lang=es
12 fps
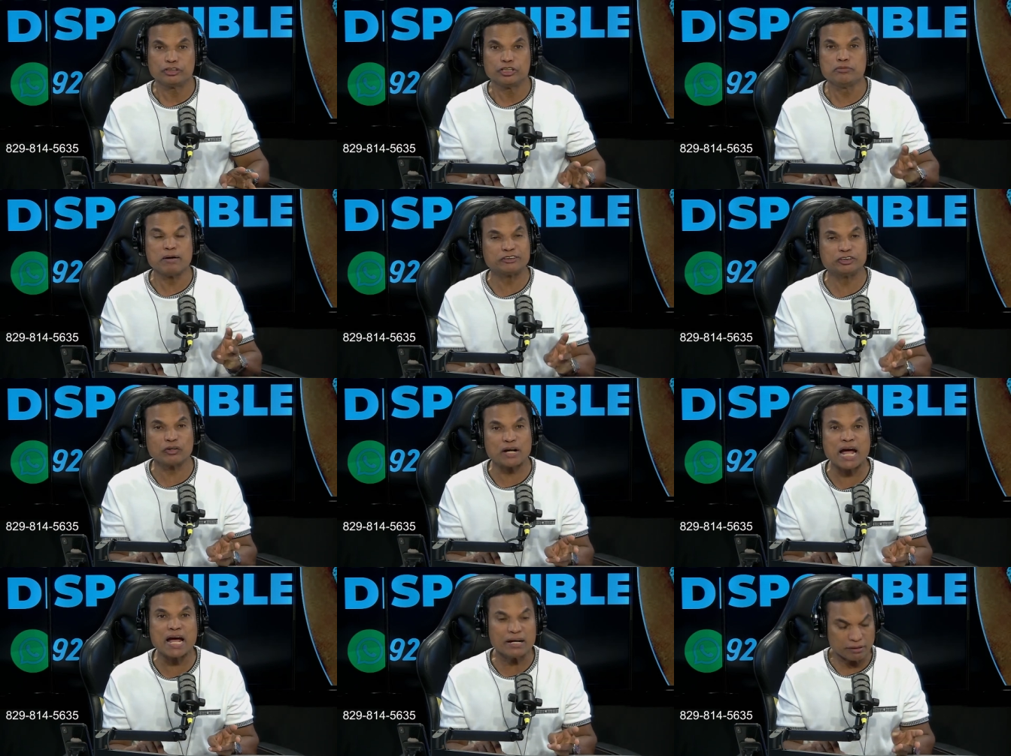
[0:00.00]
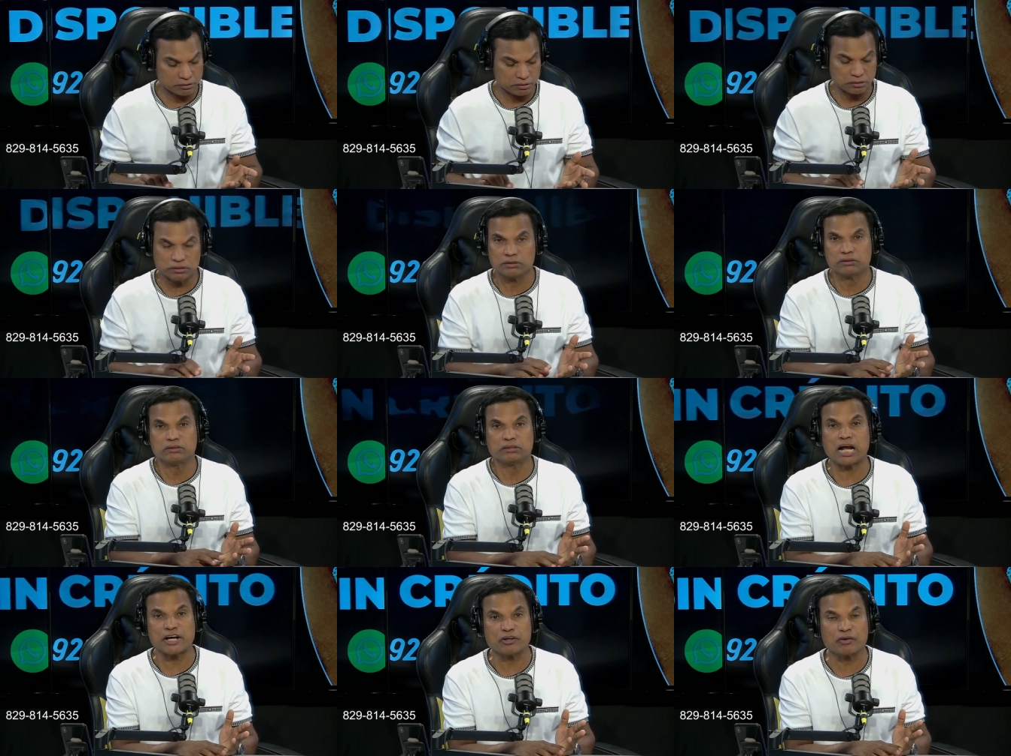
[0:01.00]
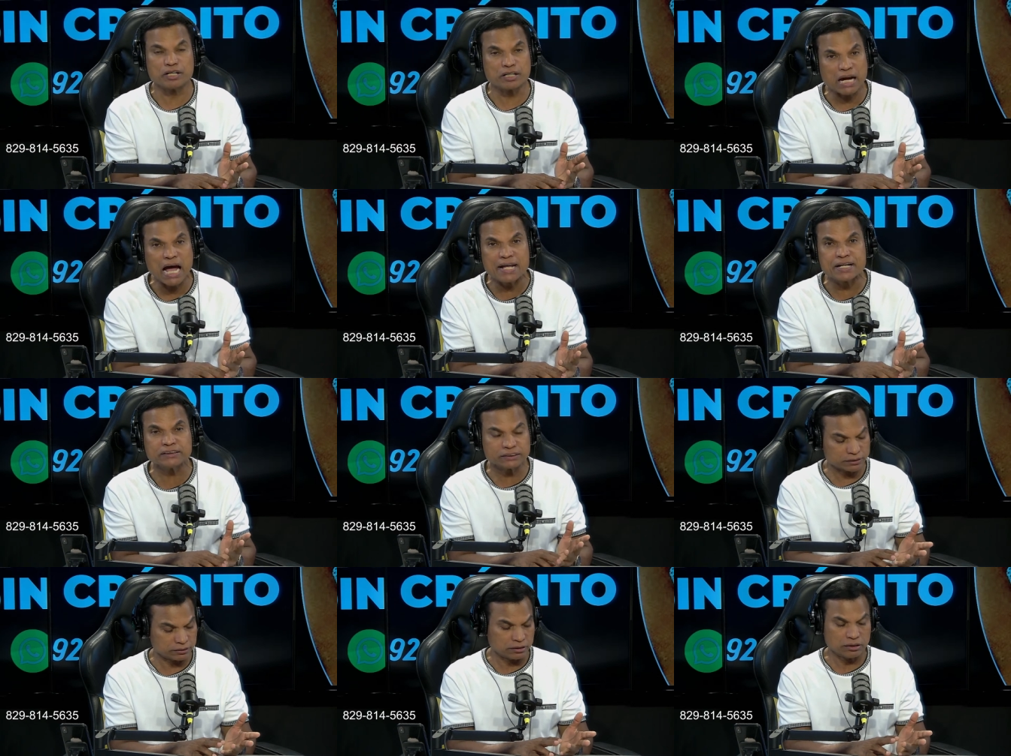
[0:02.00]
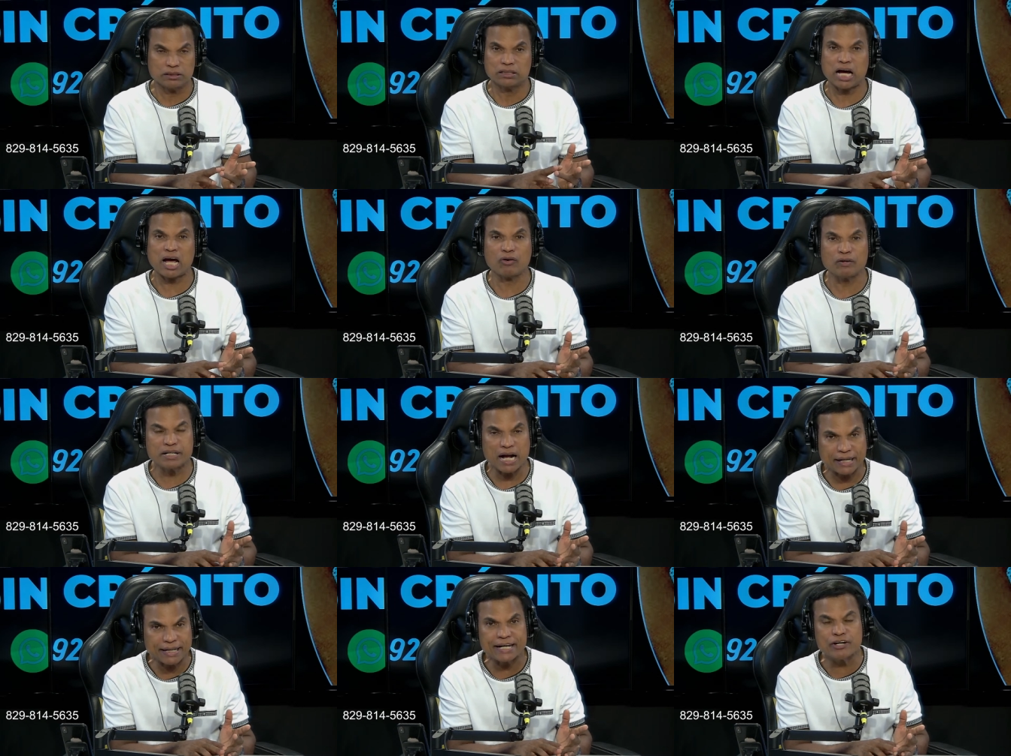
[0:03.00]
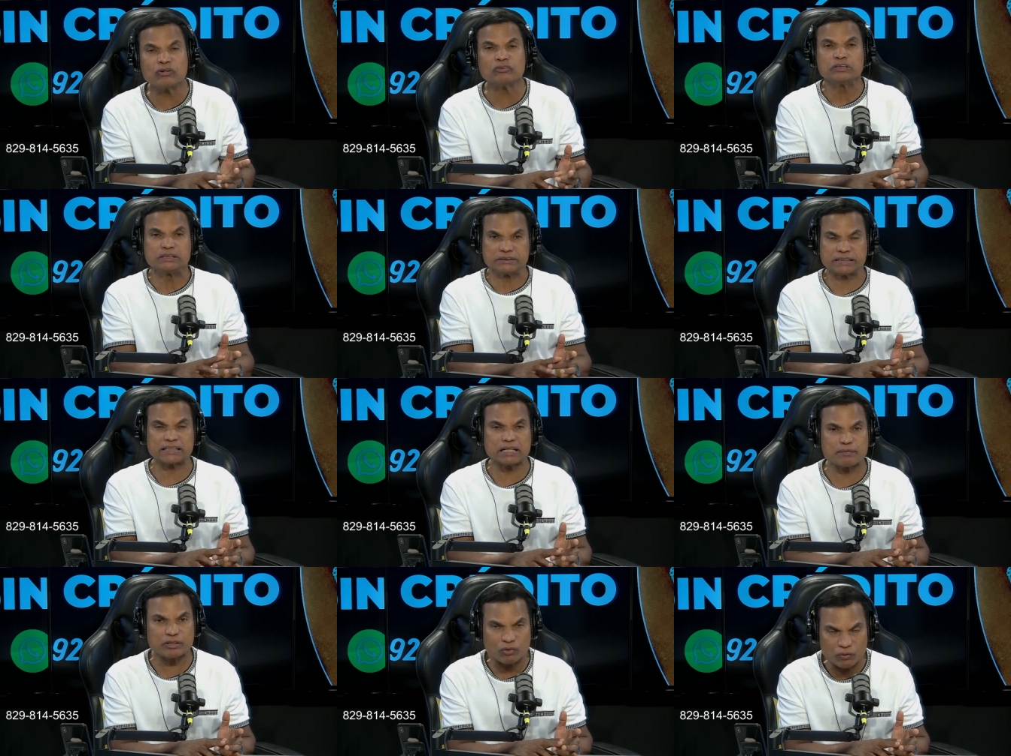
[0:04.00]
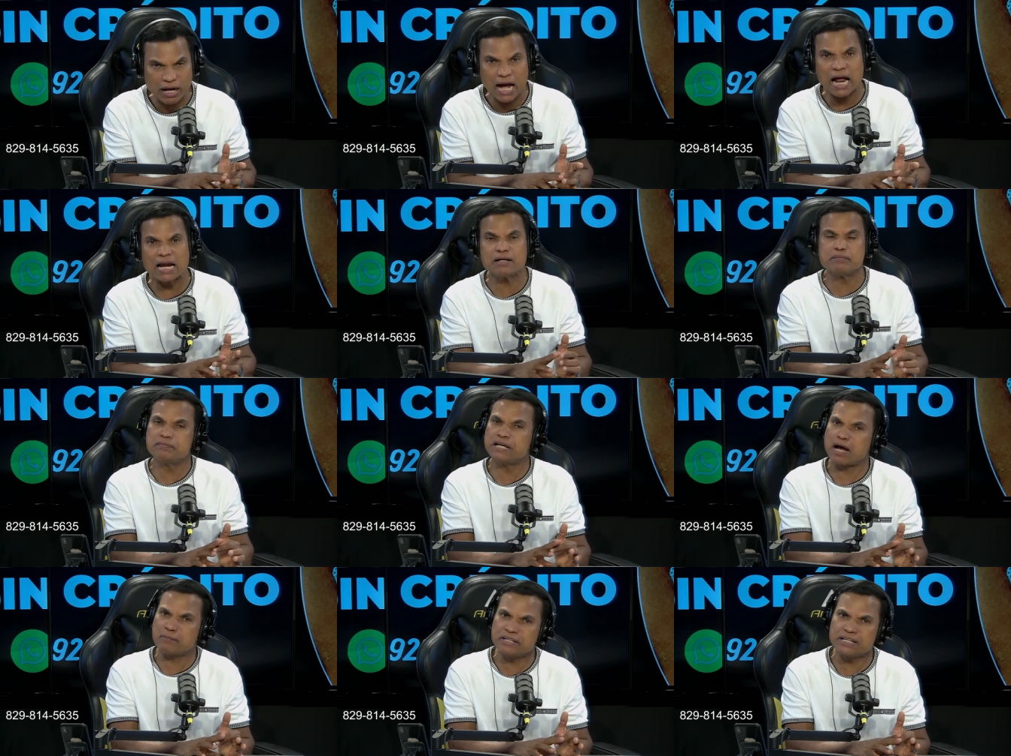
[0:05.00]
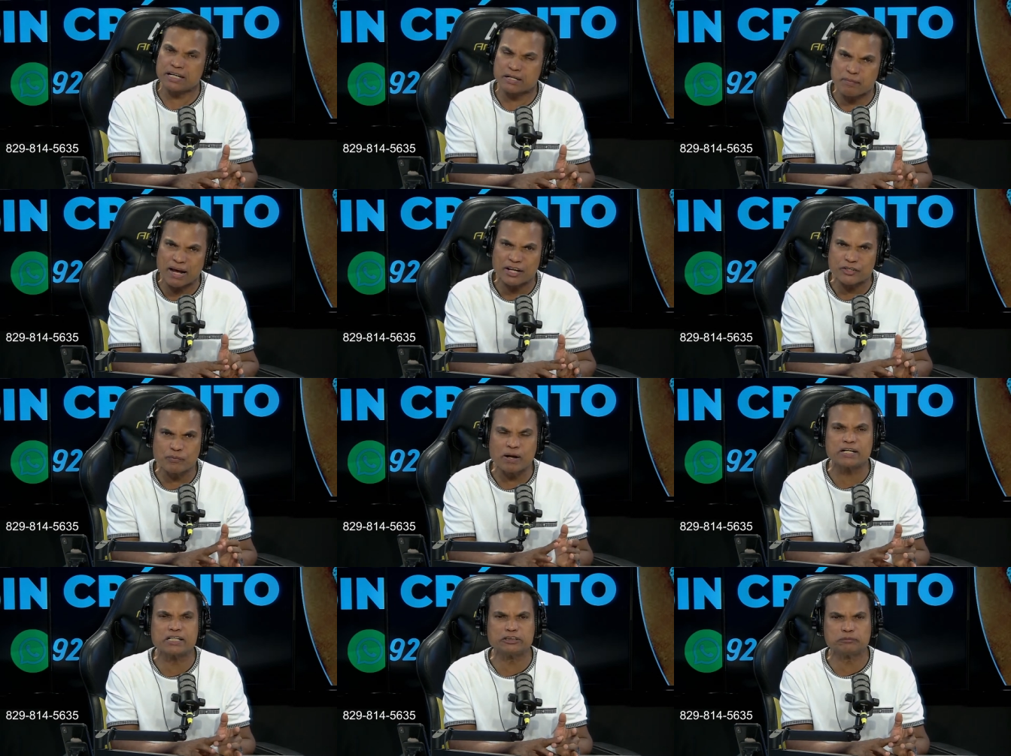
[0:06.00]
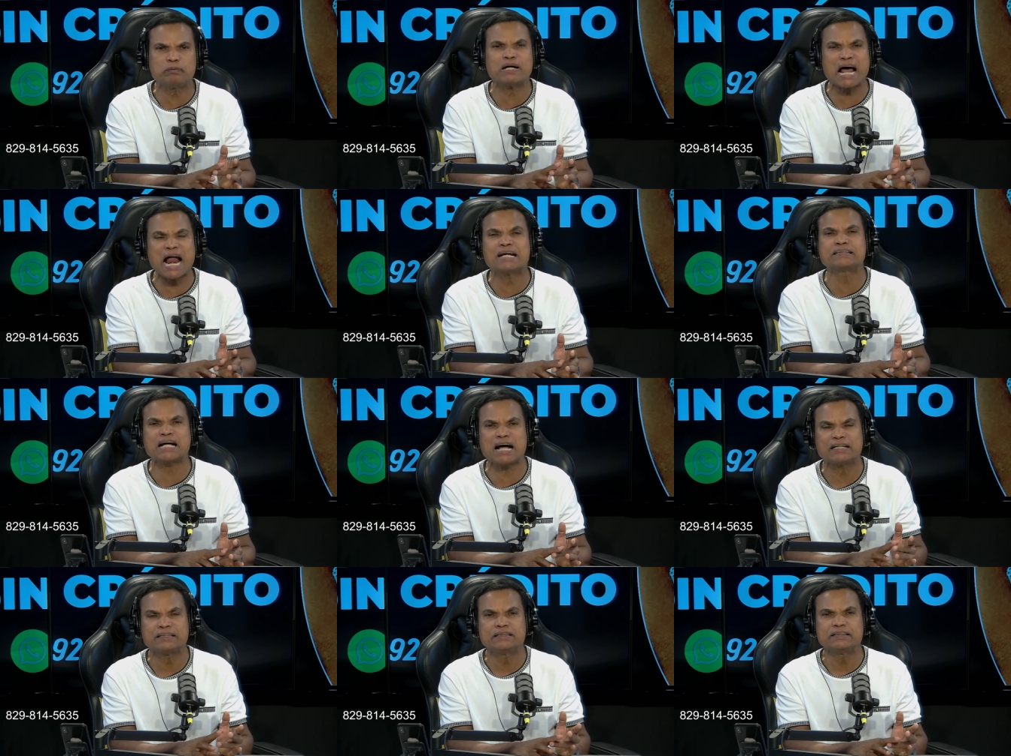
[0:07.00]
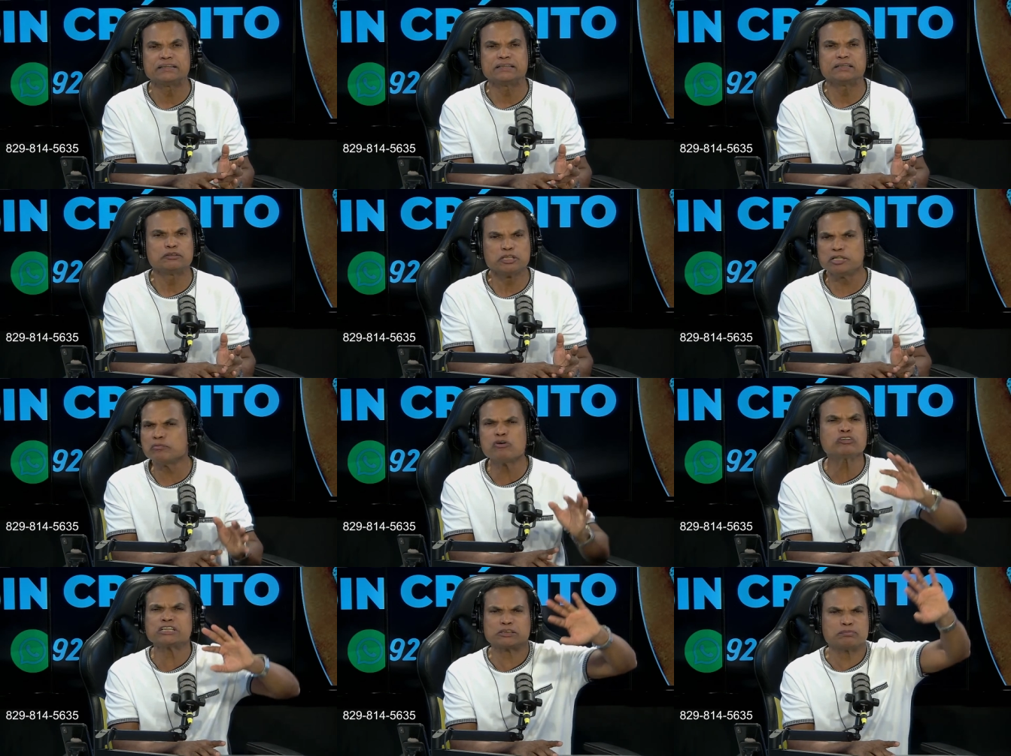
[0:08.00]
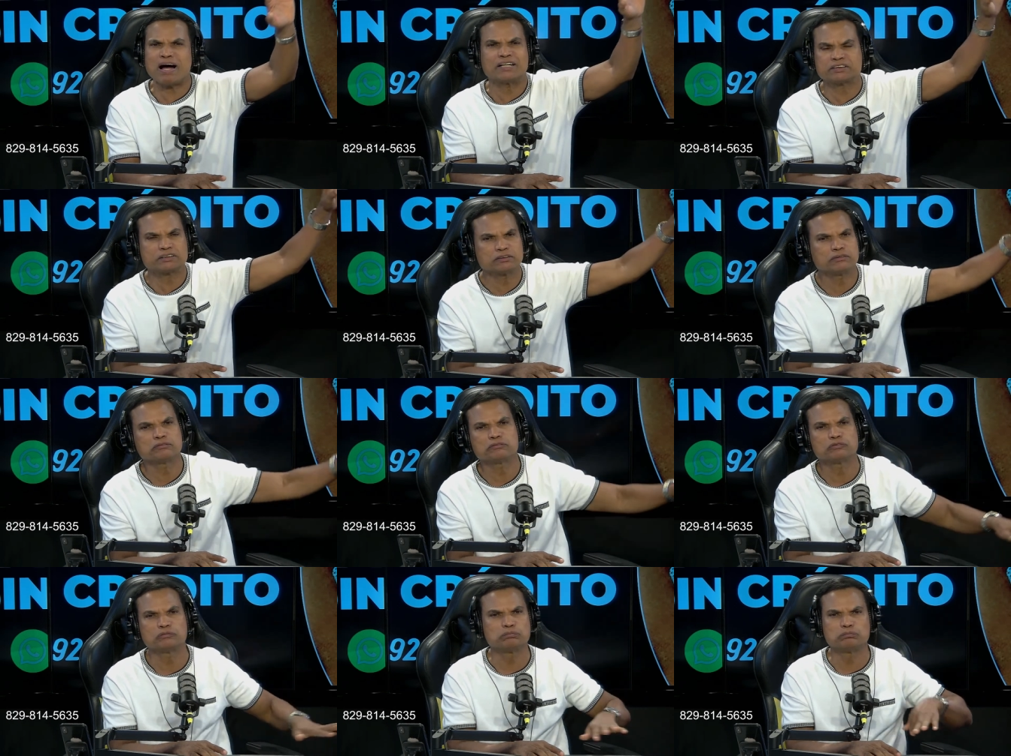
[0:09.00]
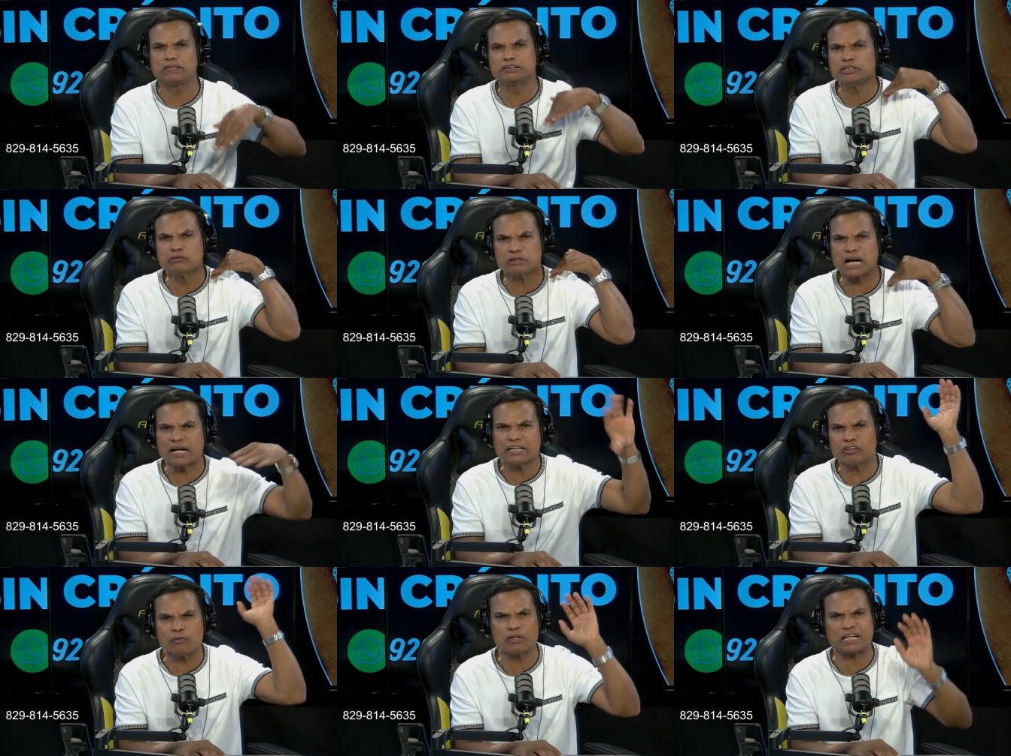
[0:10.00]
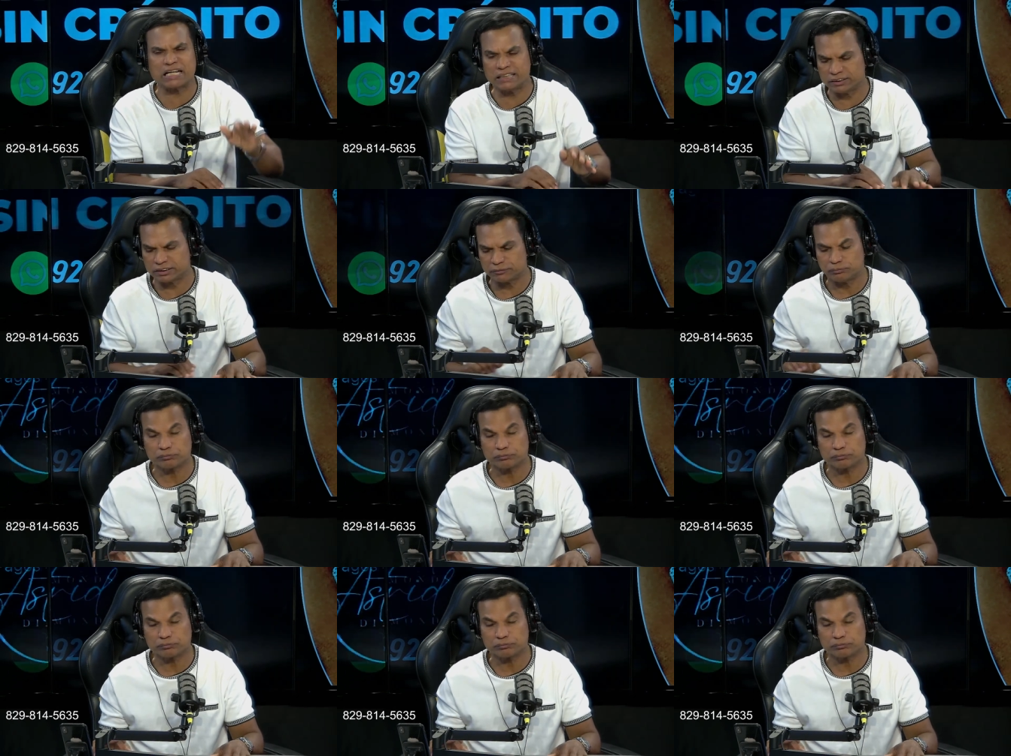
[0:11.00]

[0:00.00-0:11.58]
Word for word: Y mencioné Nayoni Reyes, Carolyn Aquino, Sandra Berrocal, mi amiga y hermana Yubel Peralta y muchas más. Metí un ranking como de 15.